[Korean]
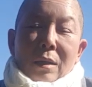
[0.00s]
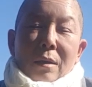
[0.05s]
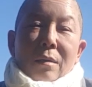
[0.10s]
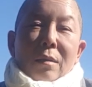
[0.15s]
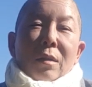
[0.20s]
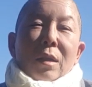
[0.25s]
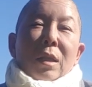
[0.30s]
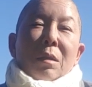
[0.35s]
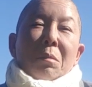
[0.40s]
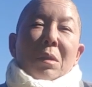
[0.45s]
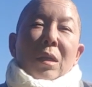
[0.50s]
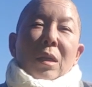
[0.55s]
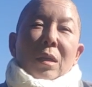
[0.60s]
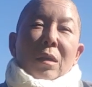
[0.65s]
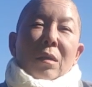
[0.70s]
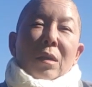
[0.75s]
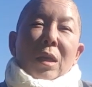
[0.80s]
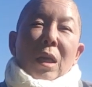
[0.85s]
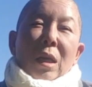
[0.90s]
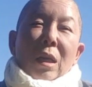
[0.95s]
스님이
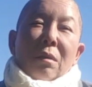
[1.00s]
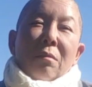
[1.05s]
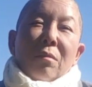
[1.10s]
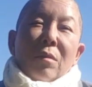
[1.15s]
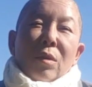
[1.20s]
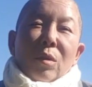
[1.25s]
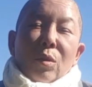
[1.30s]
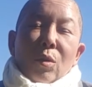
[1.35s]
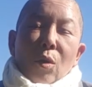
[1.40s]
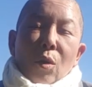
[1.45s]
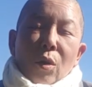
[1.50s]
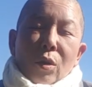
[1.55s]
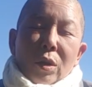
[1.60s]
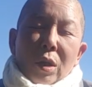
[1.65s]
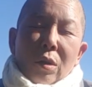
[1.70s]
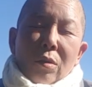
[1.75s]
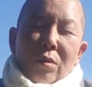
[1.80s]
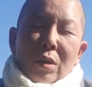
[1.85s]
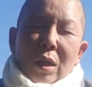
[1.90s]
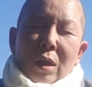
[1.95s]
이렇게 힘들고
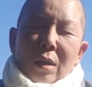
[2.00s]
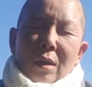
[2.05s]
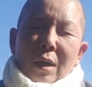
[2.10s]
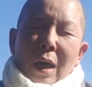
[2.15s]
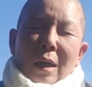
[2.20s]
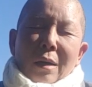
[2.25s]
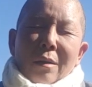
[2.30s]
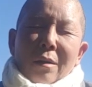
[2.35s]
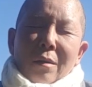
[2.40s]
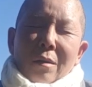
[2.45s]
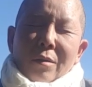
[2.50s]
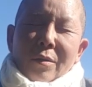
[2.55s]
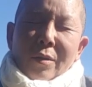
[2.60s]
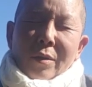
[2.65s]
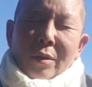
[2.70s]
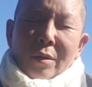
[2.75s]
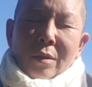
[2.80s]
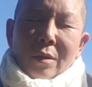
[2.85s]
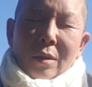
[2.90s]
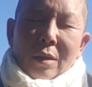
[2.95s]
어려운 길을 가는
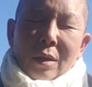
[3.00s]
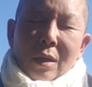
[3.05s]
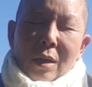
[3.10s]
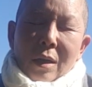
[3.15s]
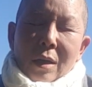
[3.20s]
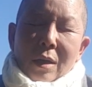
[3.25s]
것은